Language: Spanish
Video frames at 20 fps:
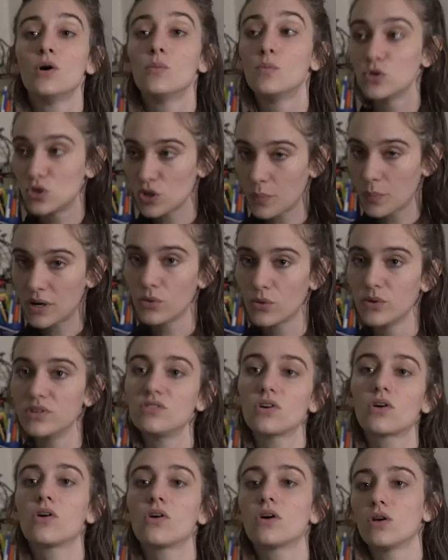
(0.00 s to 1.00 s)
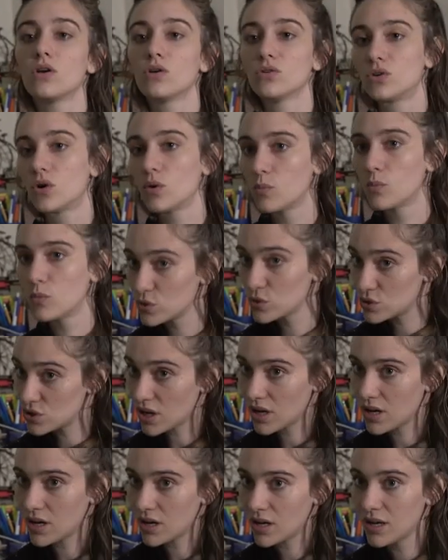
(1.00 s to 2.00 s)
muchos prejuicios con el otro,
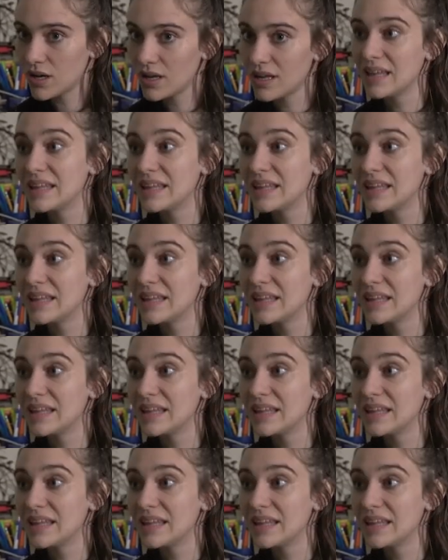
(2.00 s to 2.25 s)
mucha